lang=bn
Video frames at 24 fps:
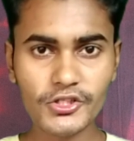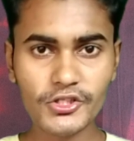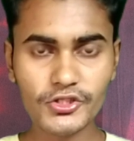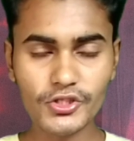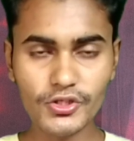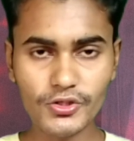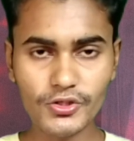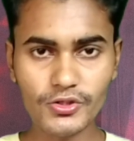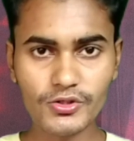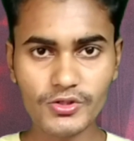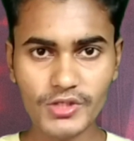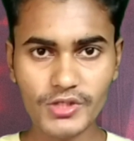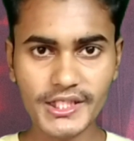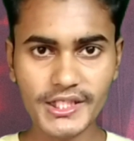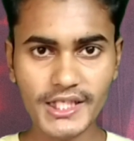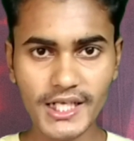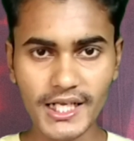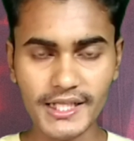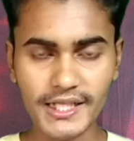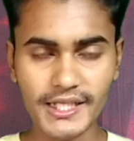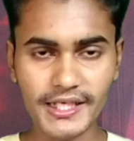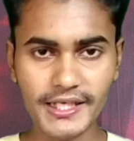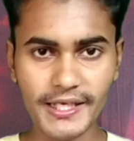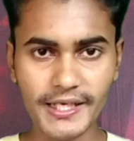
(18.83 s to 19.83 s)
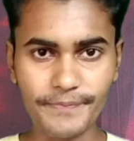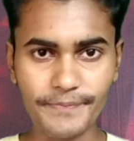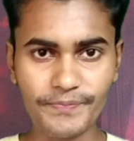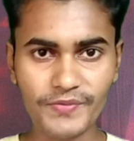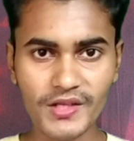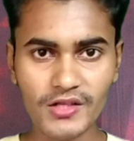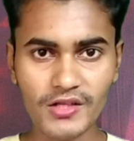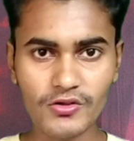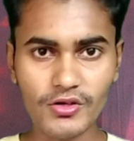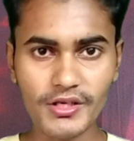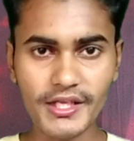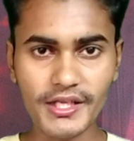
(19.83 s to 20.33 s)
চৌষট্টি জেলা থেকে
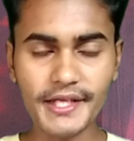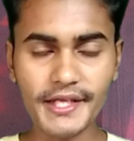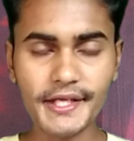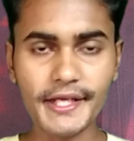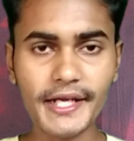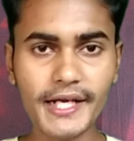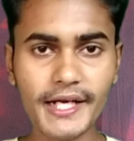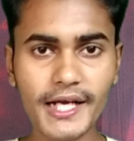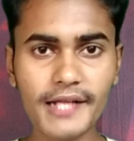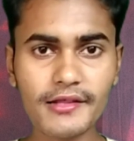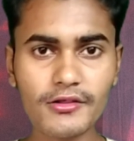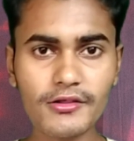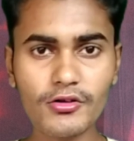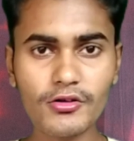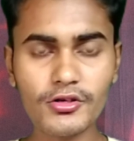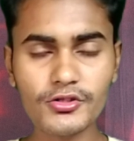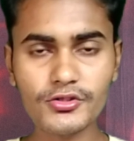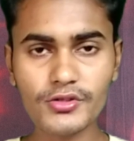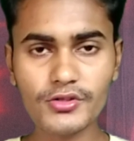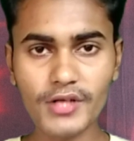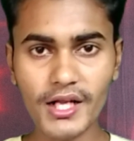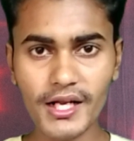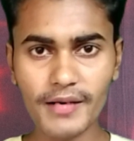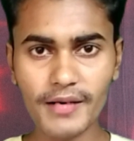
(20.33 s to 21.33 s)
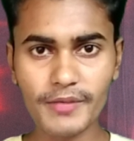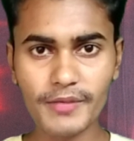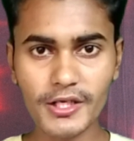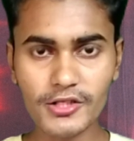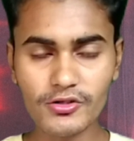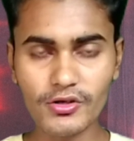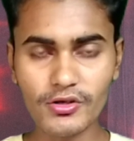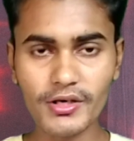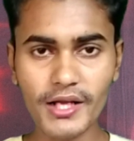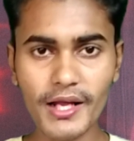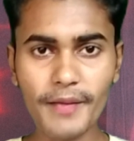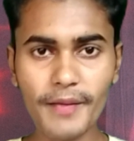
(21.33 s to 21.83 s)
তো এই একাত্তর জনার
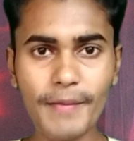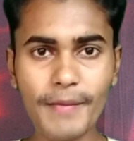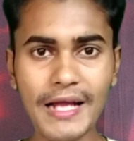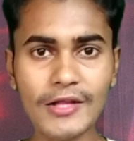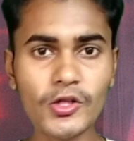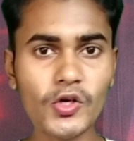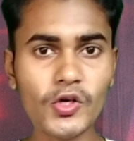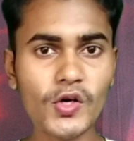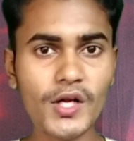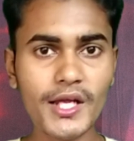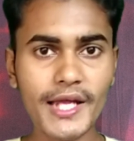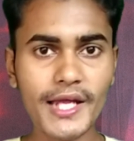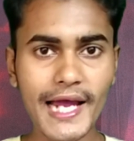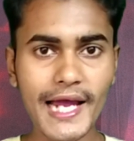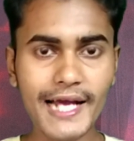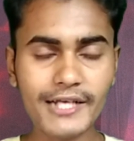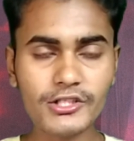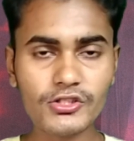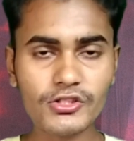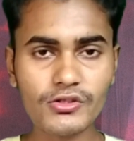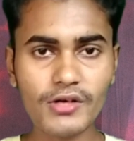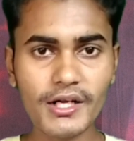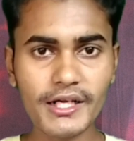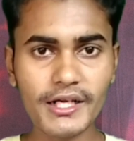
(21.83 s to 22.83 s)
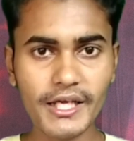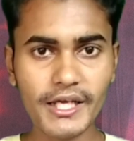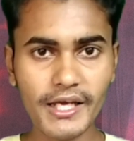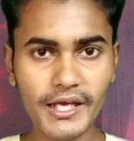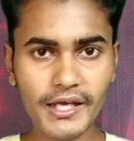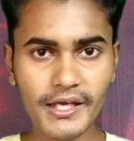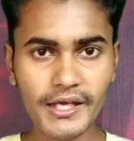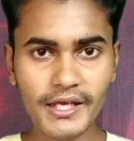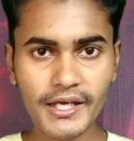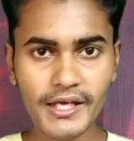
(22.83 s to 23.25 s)
ভেতরে মাত্র একজনাকে